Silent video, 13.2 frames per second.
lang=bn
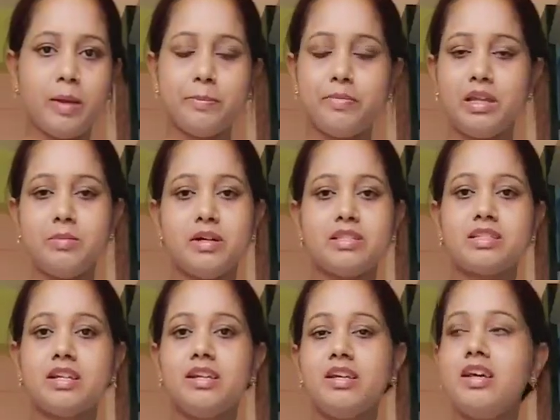গ্যাপ নেই
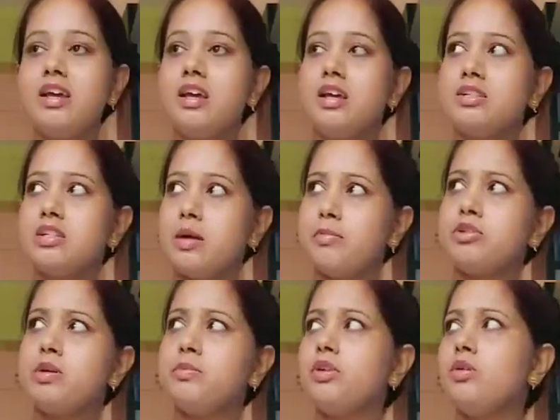মাঝখানে
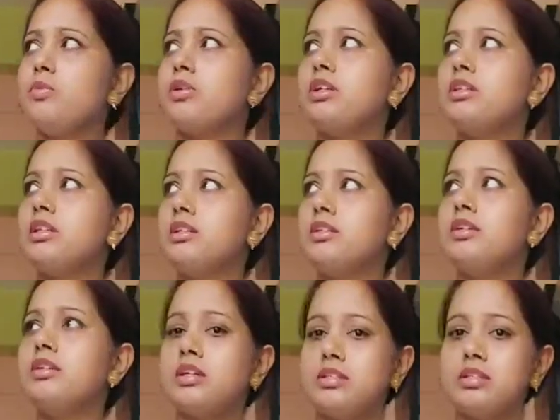সামনের সপ্তাহ মানে তিন
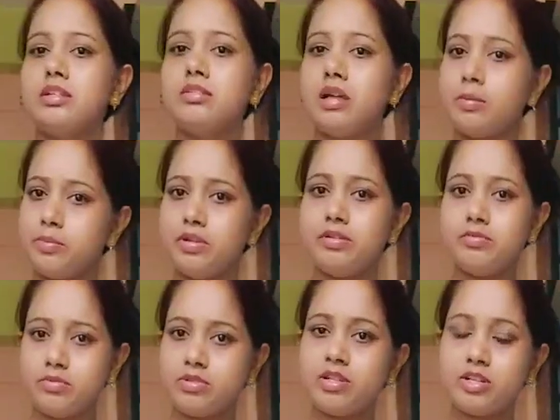দিন আছে তারপরে
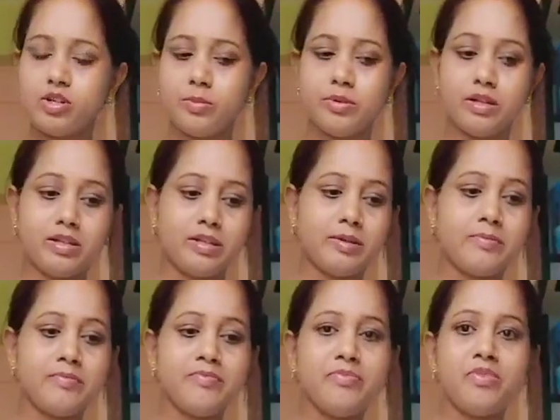শেষ হবে আর কি
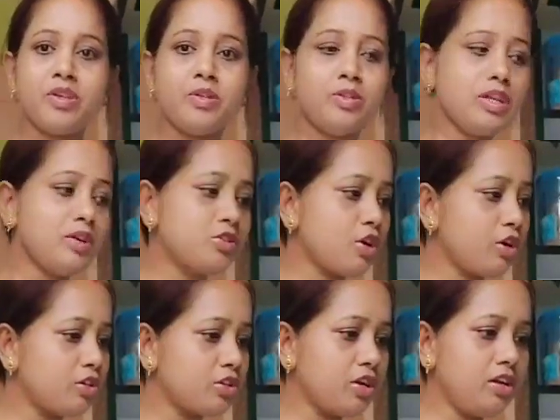তো যাই হোক
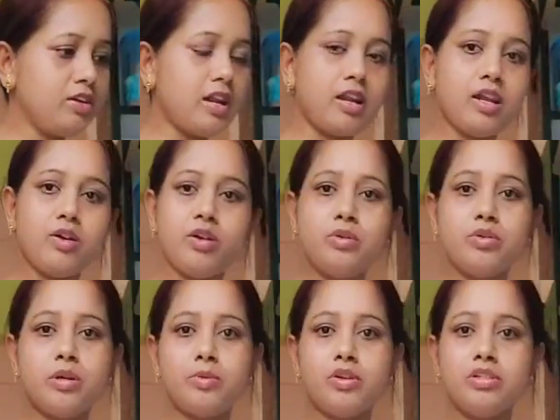সকাল সকাল রান্নাঘরে
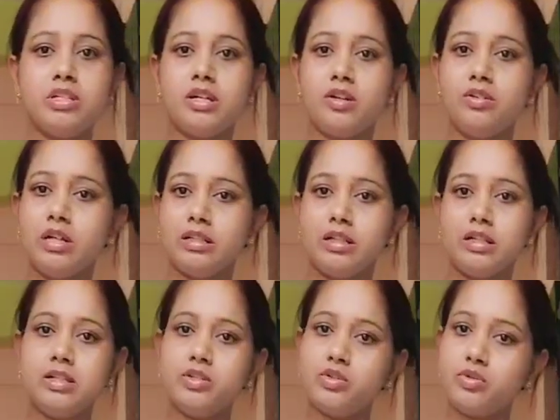ঢুকে পড়েছি কারণ তাতান
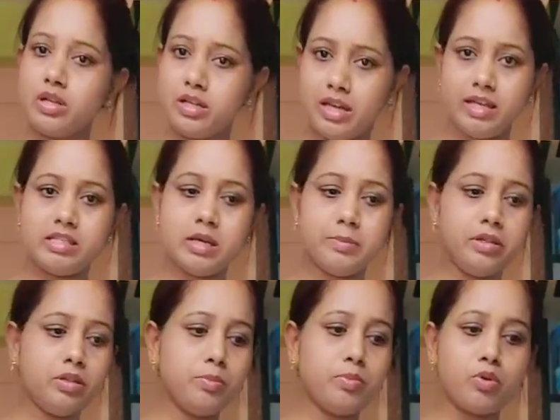কিছুটা খেয়ে যাবে
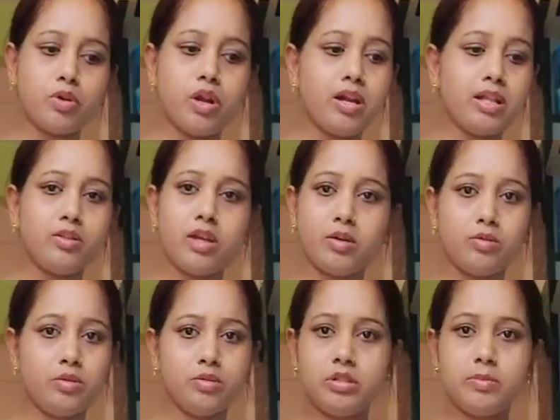তো পুরো রান্না তো
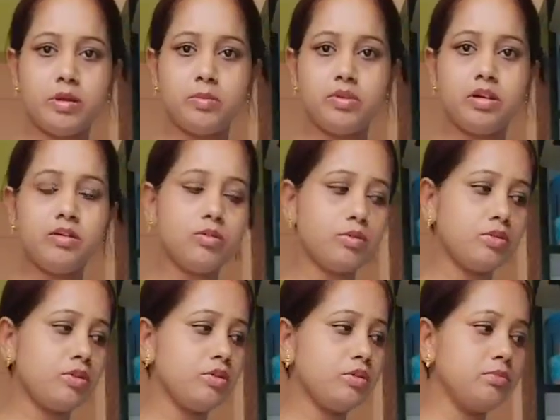এখন করতে পারবো না
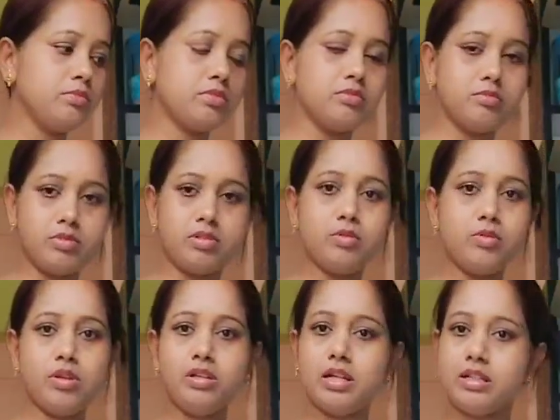কোনো রকম
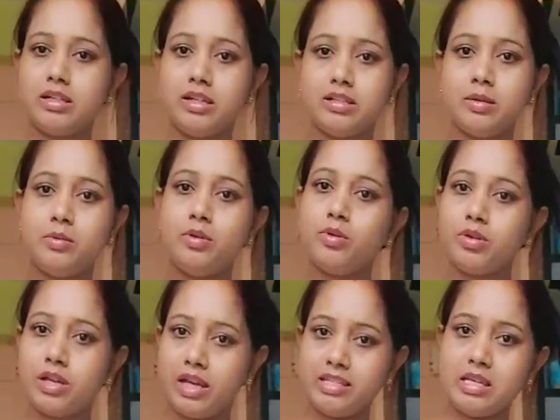করে তাতানকে দেবো ও
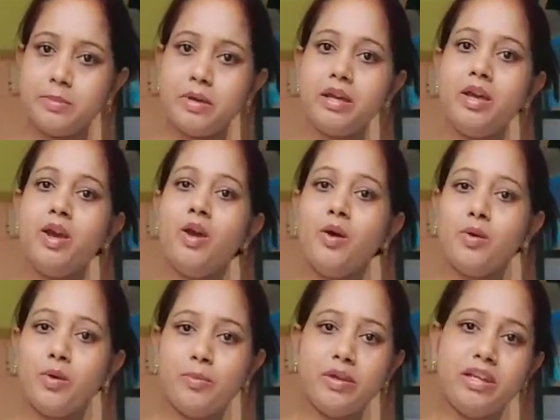খেয়ে যাবে
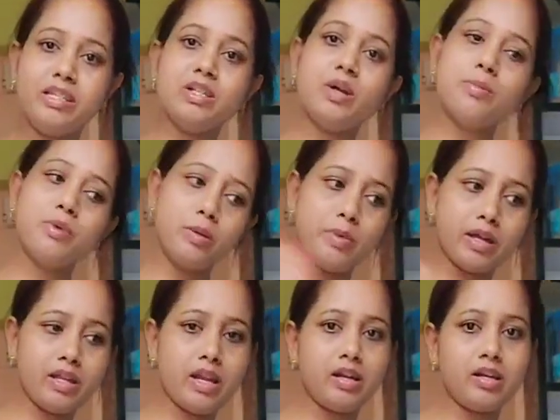ও বেরিয়ে যাওয়ার পর
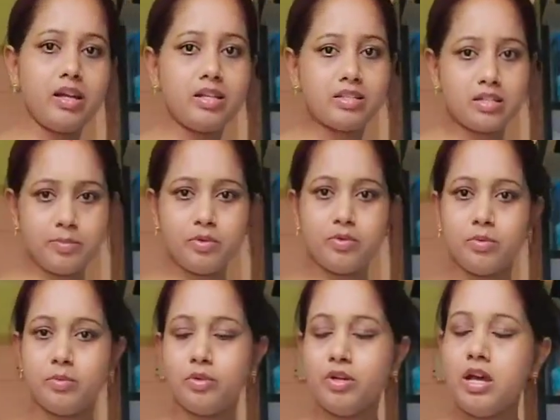বাকি রান্নাটা আজকে আমি
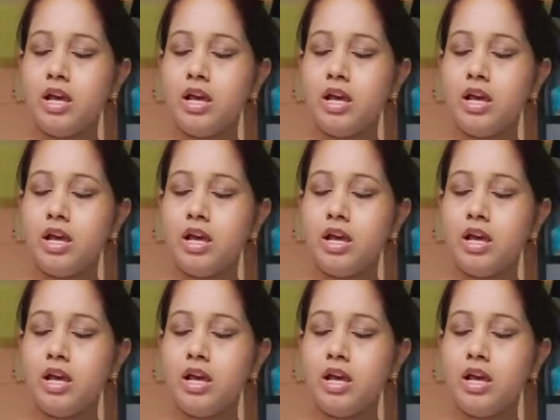করব।